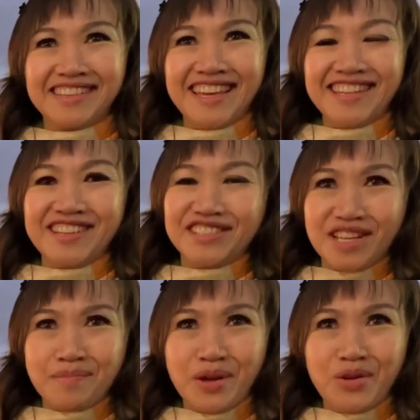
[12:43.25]
cái chương
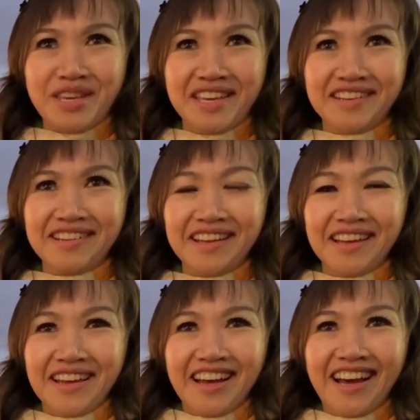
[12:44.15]
trình biểu diễn
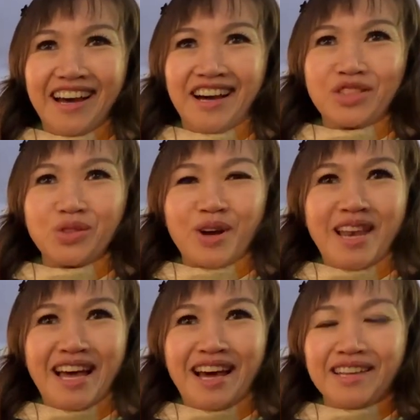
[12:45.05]
à, gọi
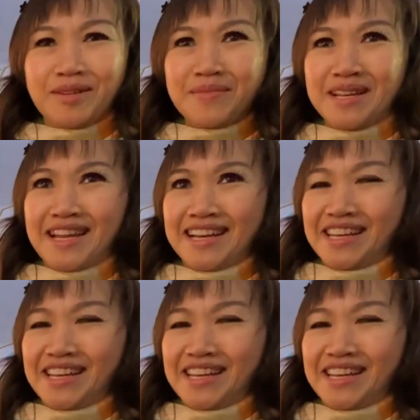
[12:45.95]
là giống như là